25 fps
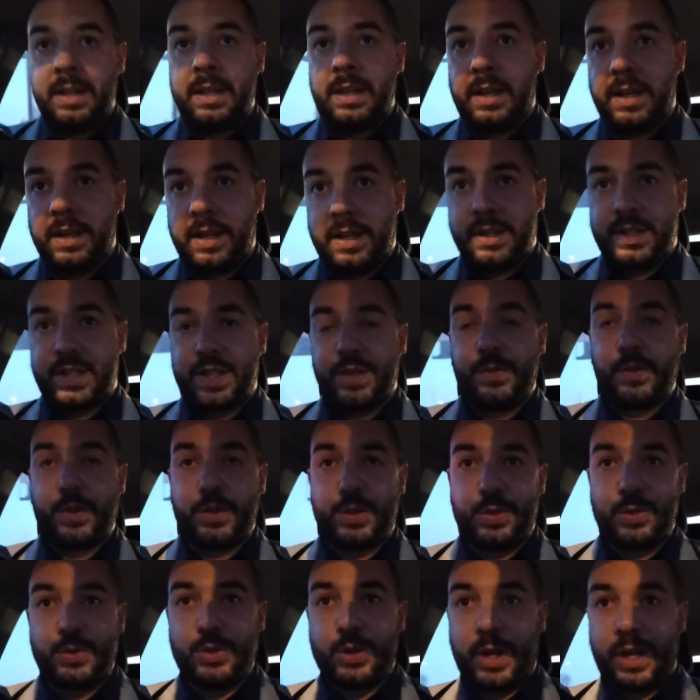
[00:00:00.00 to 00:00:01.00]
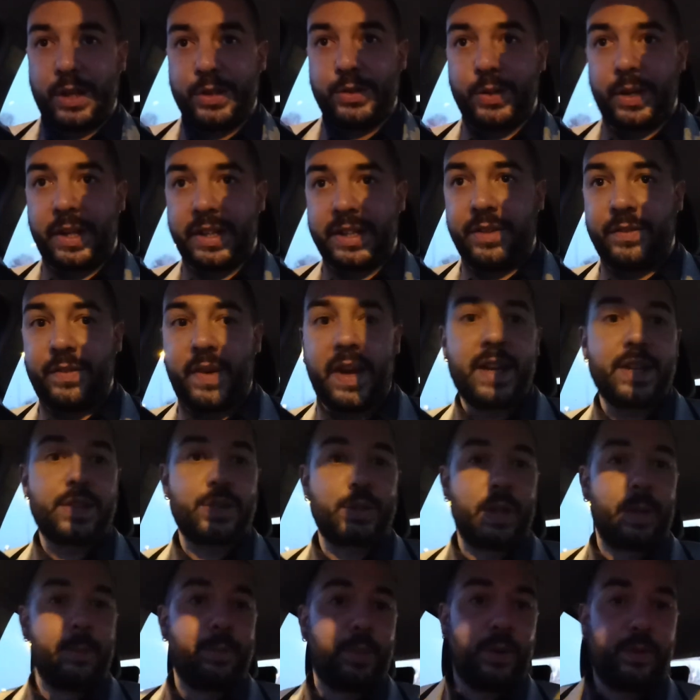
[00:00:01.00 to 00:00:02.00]
eh, se fosse un giocatore
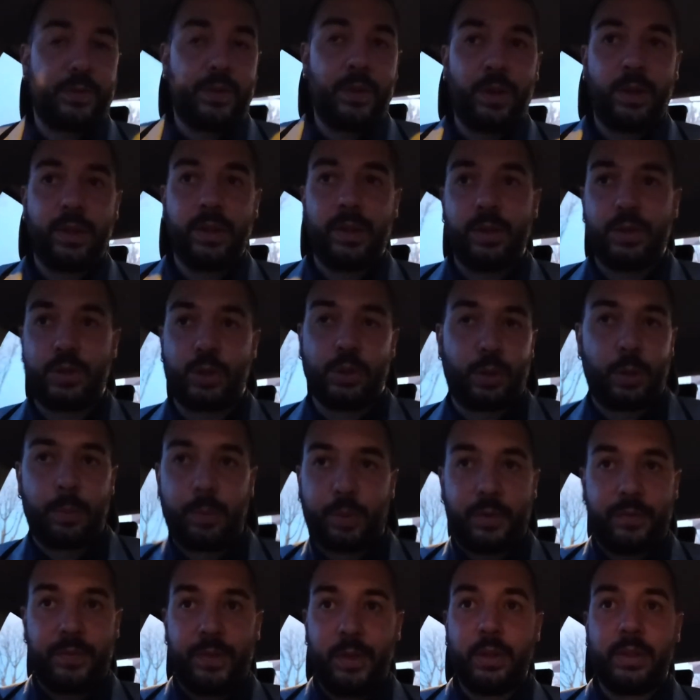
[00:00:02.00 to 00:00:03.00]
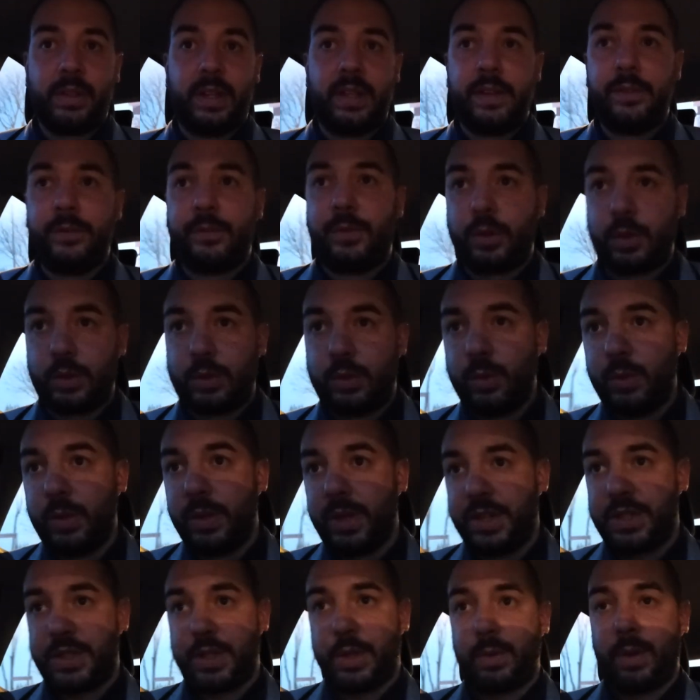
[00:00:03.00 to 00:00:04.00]
diverso profilo, sotto il profilo degli
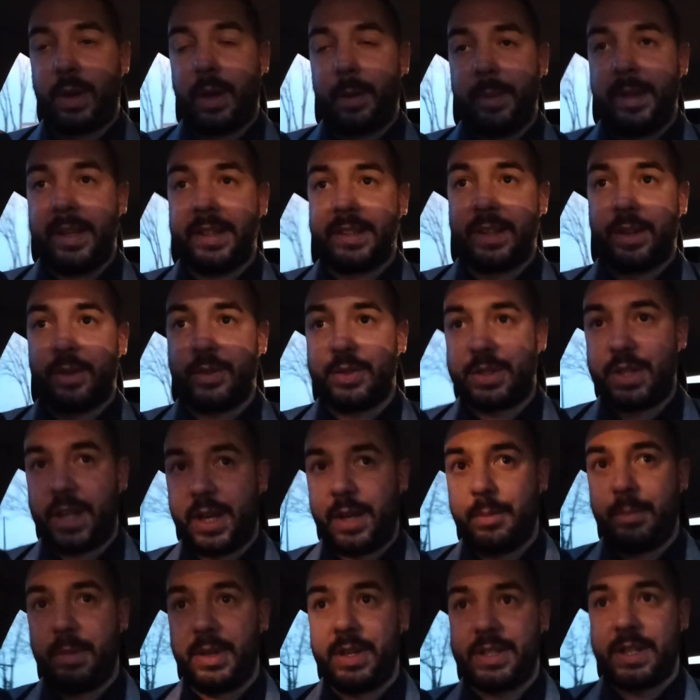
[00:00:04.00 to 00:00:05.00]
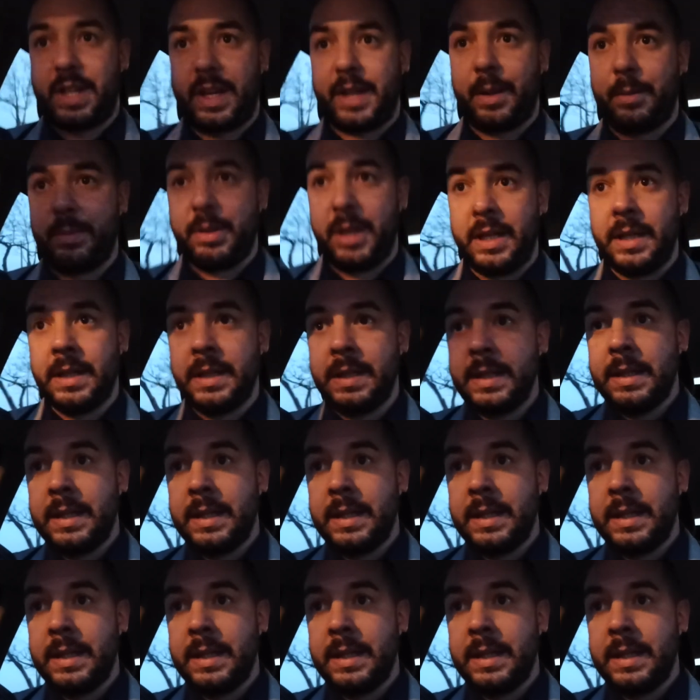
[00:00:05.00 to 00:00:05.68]
infortuni sicuramente non sarebbe in Serie B.